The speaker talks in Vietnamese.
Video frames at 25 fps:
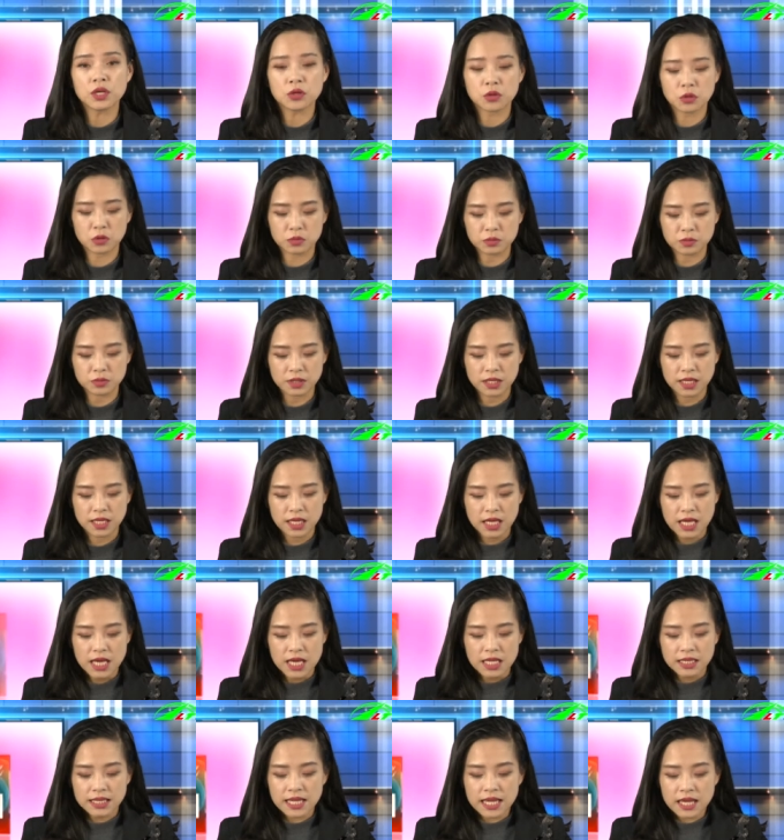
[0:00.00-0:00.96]
cùng,
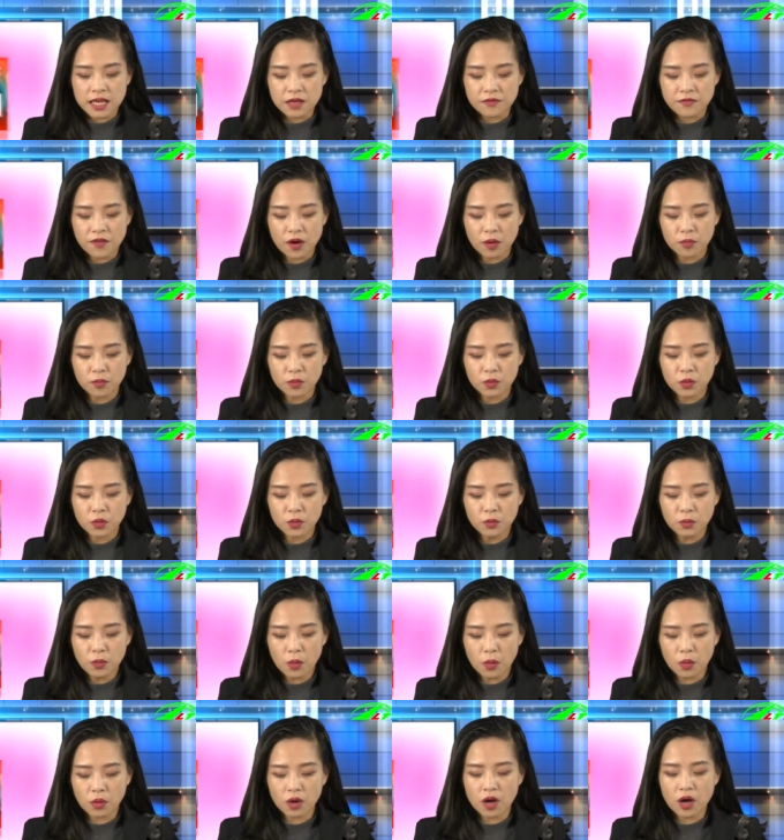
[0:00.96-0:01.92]
tia hy vọng của
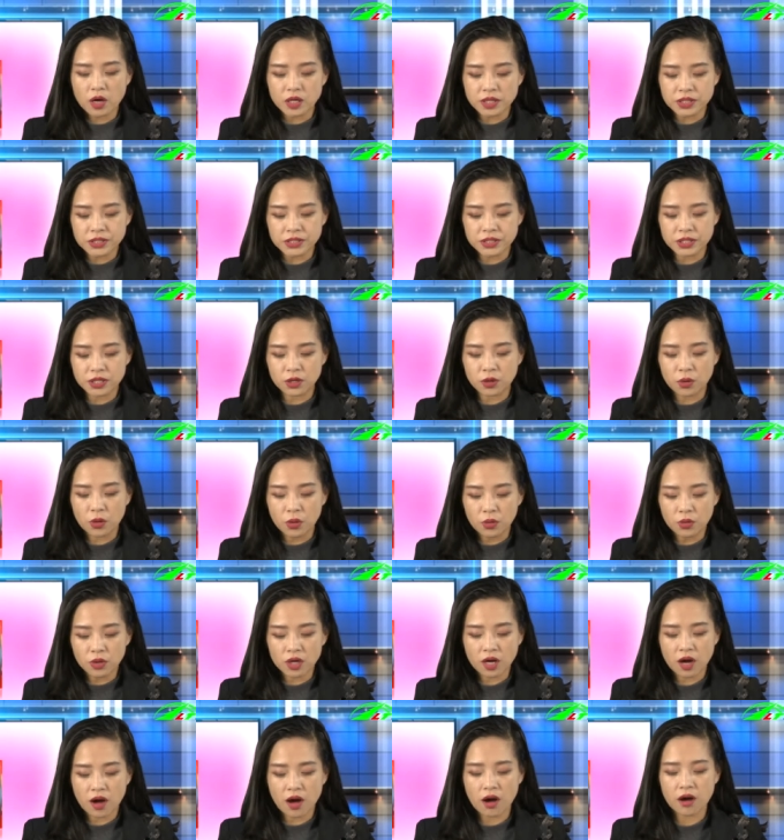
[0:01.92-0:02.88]
một con người khốn
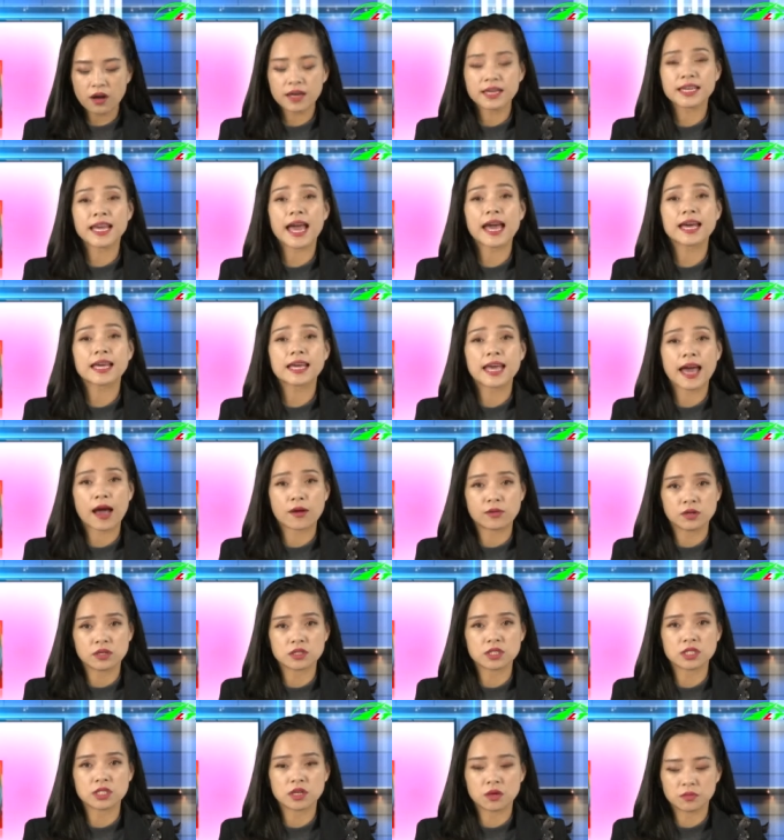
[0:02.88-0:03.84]
khó khát khao
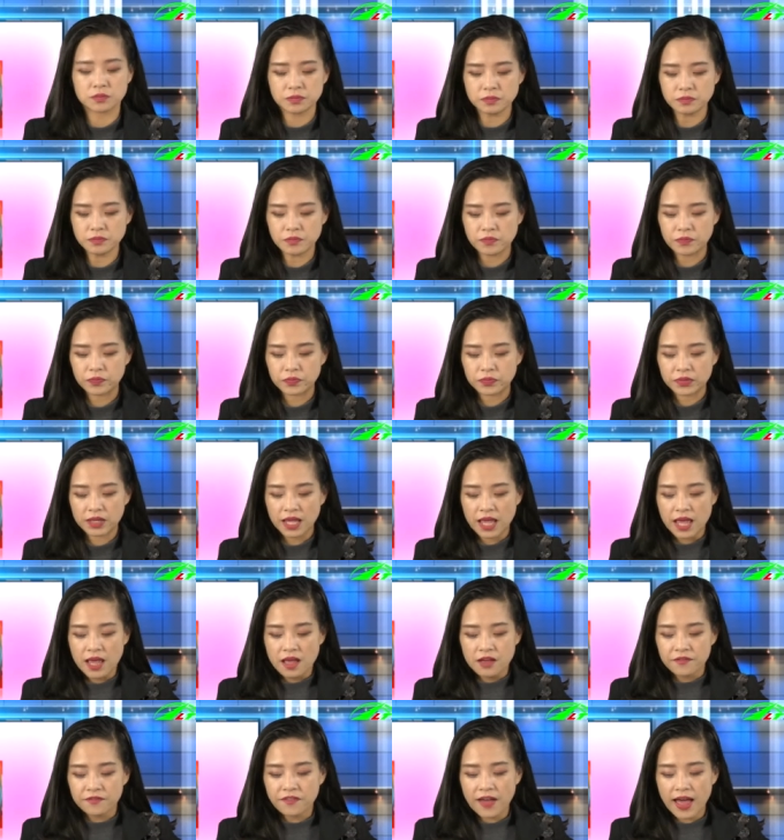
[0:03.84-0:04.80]
được sống.
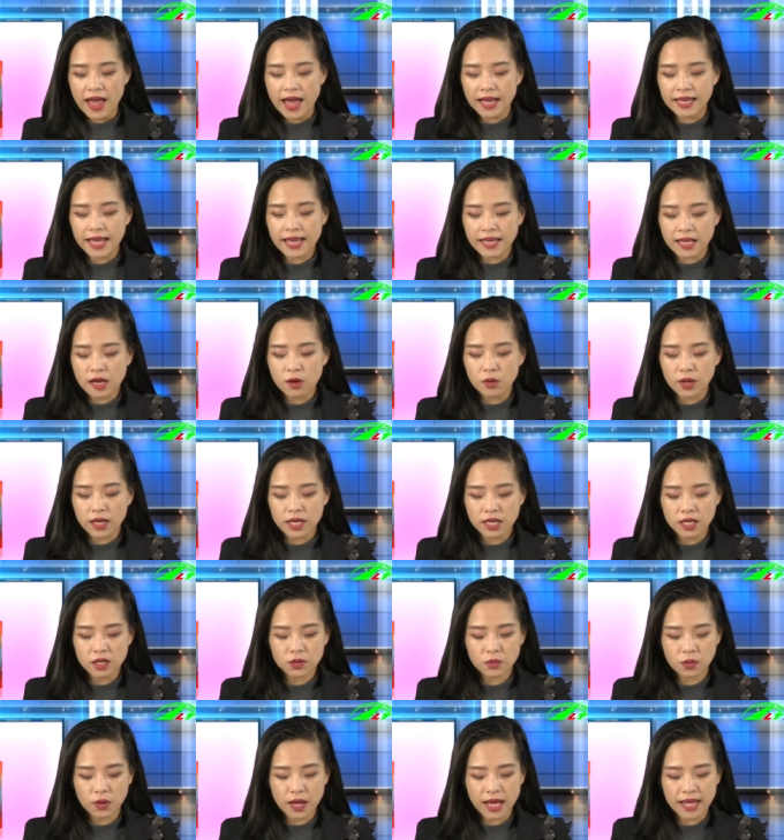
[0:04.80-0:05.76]
Và khát khao ấy
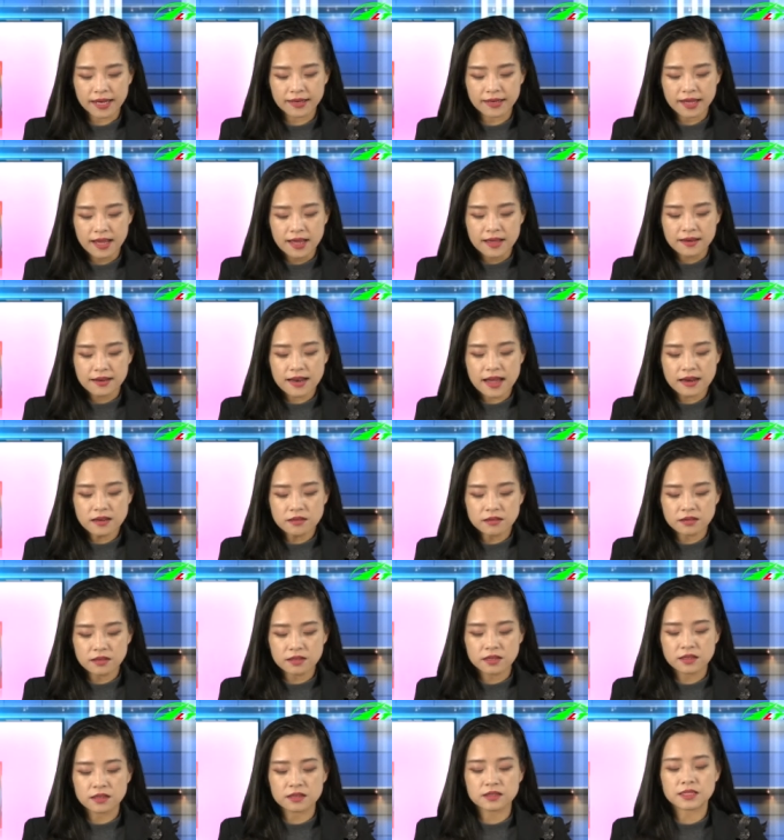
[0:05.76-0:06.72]
của anh đã được
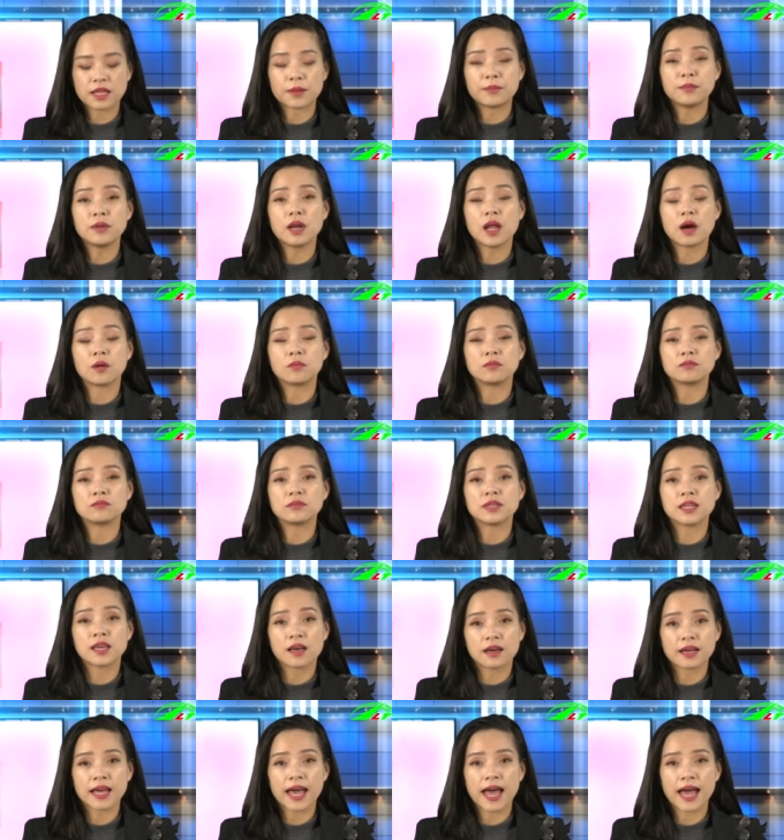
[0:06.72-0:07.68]
những tấm lòng
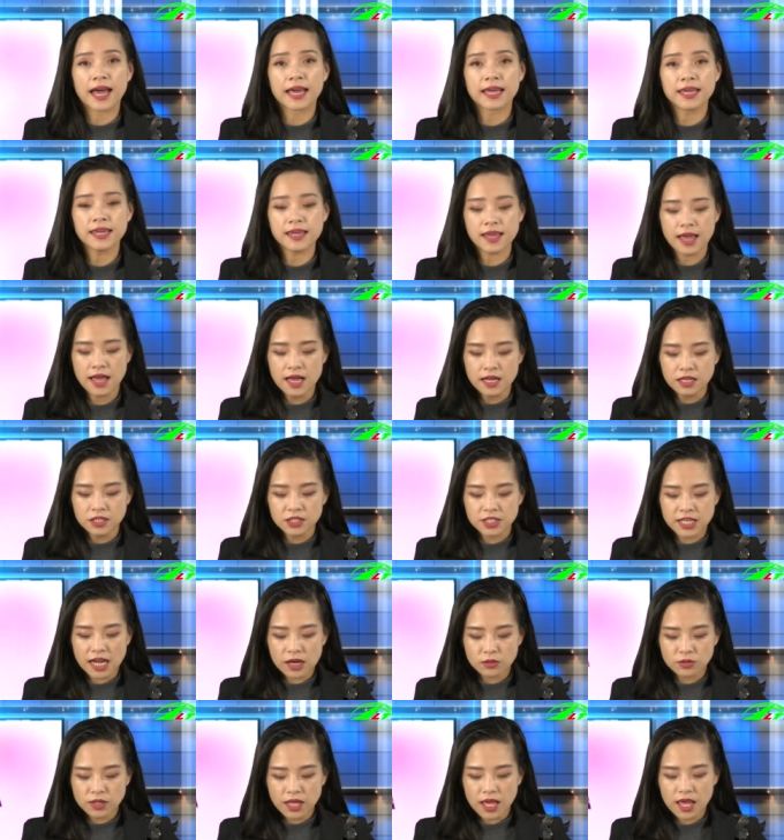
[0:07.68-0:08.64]
nhân ái
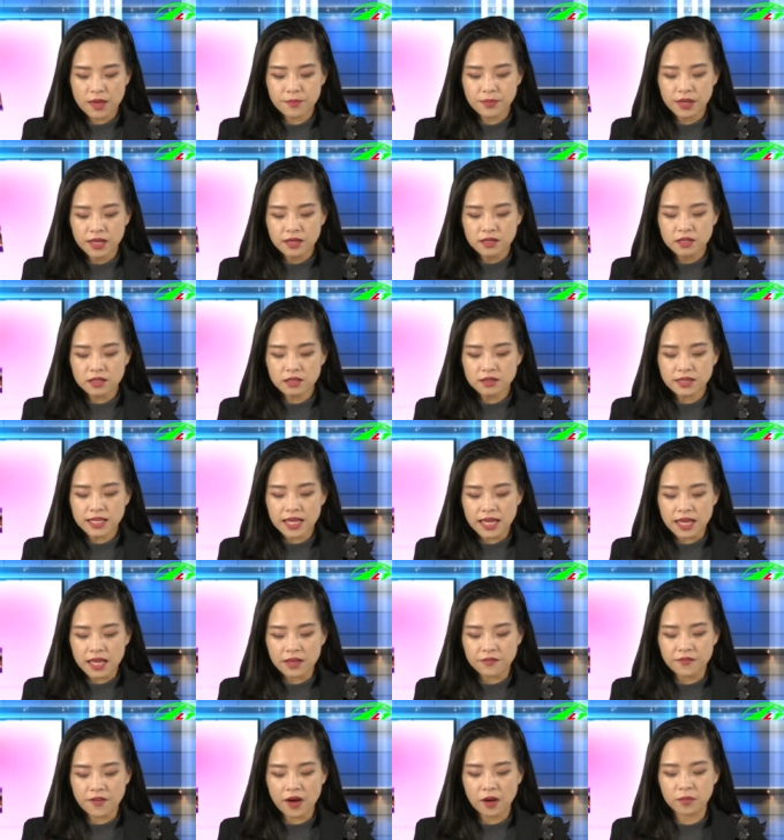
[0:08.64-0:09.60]
trao thêm những tia
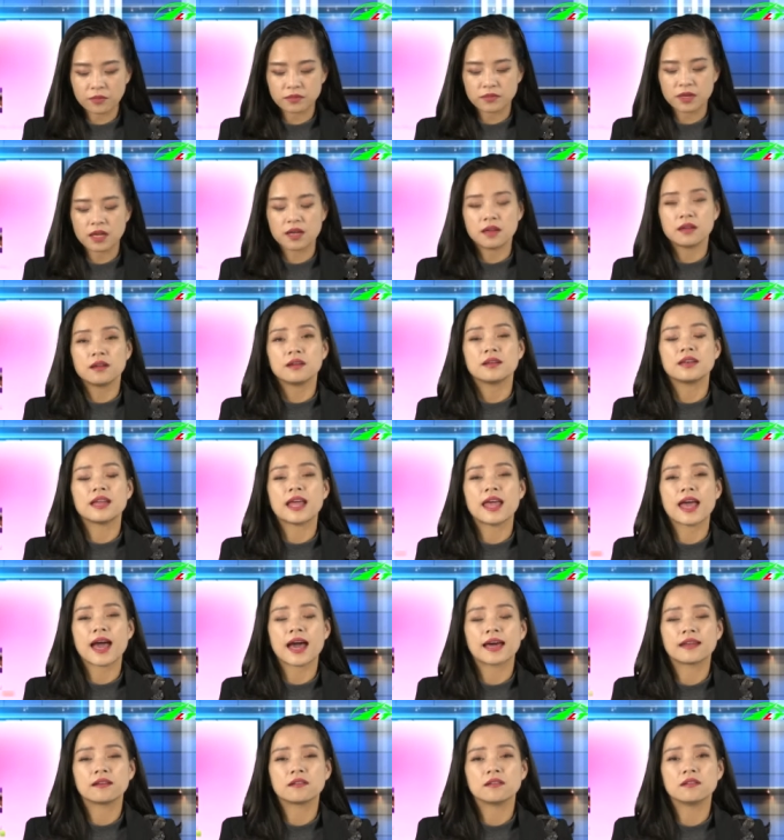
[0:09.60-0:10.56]
hy vọng để
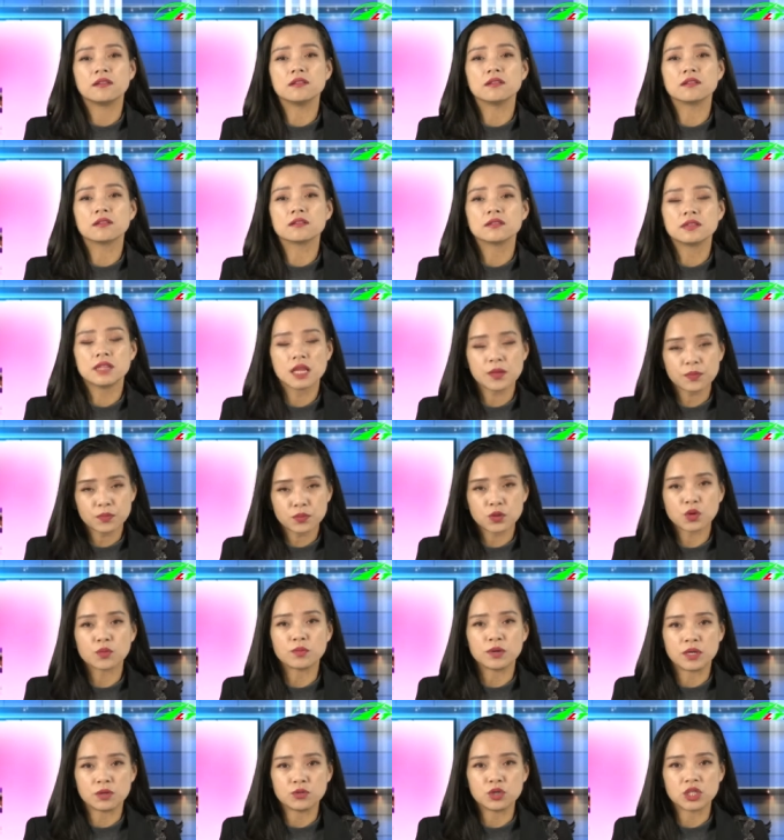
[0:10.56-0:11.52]
anh được tiếp
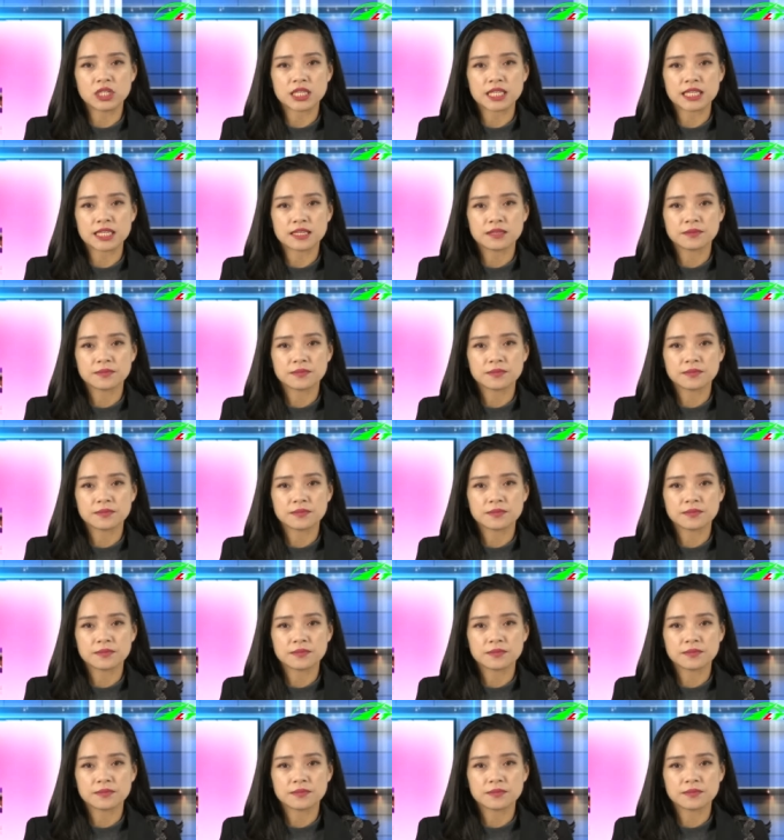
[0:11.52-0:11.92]
tục điều trị.